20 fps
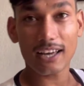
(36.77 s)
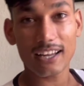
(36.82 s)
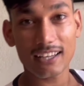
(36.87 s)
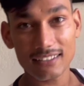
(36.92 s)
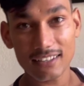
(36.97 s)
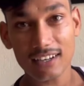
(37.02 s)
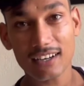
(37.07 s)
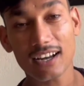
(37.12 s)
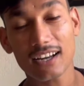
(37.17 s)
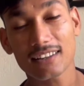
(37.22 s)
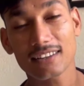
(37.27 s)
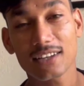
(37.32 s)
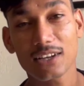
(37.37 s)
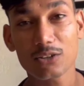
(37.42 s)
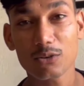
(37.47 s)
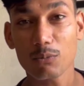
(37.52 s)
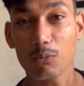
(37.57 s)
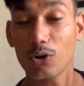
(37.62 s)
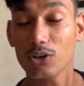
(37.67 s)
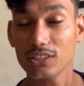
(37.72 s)
अगर ऐसा करते
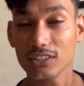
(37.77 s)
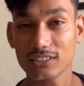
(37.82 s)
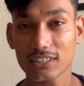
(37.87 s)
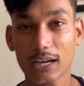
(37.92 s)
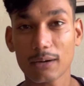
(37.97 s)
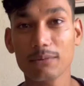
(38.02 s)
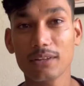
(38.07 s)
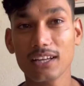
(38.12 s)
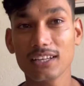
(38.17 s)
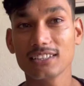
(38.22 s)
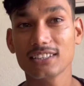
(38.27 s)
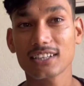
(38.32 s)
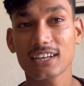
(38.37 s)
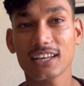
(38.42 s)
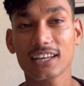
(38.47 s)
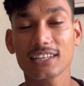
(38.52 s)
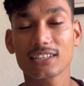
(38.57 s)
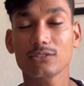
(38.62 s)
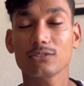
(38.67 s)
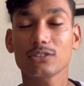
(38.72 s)
हैं तो बहुत ही सावधानी से
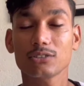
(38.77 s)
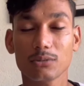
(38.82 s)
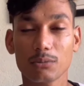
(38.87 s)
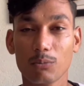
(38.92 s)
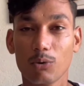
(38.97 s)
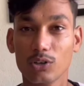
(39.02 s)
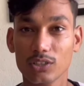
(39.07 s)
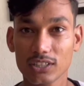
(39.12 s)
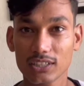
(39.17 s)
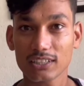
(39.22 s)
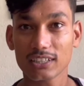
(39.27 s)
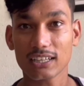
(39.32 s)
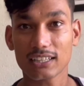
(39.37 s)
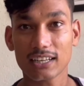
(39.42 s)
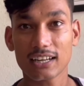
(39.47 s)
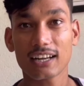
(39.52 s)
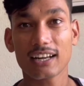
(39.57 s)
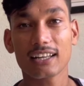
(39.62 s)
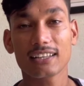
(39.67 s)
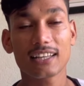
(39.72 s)
करें क्योंकि इसमें बहुत ही
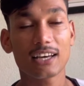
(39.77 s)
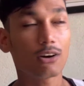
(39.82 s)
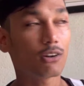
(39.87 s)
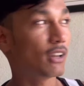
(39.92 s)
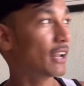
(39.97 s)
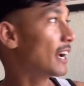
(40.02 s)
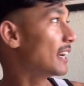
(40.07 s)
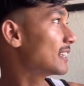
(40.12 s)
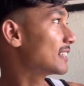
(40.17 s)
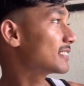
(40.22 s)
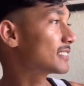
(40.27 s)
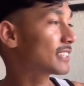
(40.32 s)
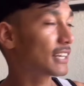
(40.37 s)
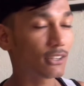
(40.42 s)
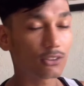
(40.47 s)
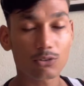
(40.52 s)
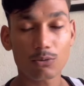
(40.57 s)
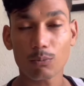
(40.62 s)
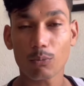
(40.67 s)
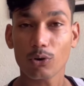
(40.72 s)
खतरा रहता है और लाइट के
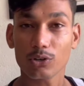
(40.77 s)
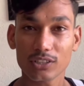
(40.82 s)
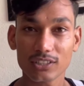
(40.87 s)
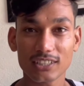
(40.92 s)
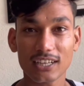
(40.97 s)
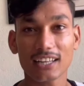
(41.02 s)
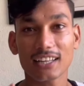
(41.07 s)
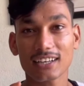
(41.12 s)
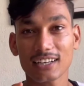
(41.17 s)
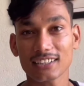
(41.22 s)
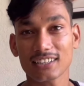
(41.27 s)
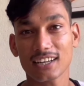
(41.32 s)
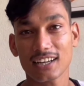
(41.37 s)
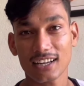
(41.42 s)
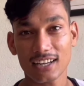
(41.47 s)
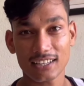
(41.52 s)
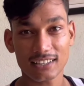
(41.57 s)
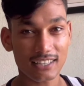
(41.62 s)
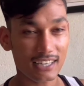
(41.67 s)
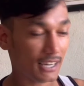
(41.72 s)
साथ तो बहुत ही ज़्यादा
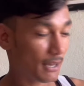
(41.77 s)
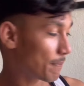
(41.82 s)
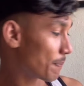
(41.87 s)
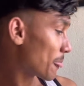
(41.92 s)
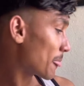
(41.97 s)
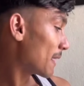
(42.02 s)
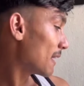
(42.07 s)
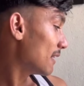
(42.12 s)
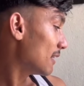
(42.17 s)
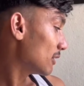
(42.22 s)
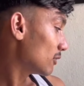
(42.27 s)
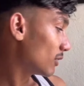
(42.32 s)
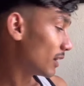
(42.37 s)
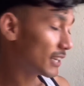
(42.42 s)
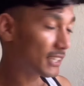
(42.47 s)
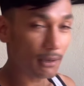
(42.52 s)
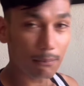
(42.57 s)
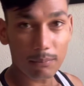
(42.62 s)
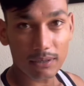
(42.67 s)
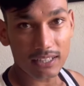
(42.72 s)
खतरा रहता है
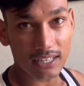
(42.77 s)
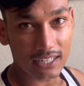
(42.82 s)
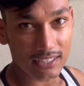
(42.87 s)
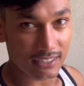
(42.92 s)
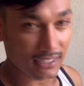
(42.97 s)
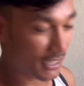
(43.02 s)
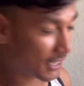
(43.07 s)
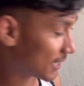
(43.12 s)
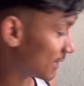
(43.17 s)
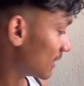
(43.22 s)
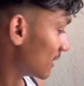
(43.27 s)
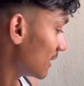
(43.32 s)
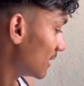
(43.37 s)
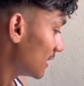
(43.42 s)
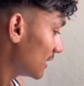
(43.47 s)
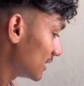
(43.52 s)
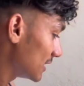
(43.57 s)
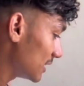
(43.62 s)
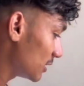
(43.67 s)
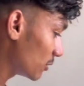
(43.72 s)
आइए हम बताते हैं
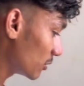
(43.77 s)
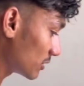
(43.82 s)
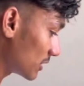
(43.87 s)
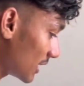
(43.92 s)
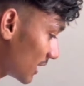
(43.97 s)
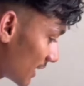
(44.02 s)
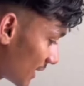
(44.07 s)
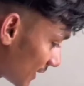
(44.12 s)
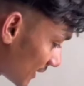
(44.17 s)
ये होता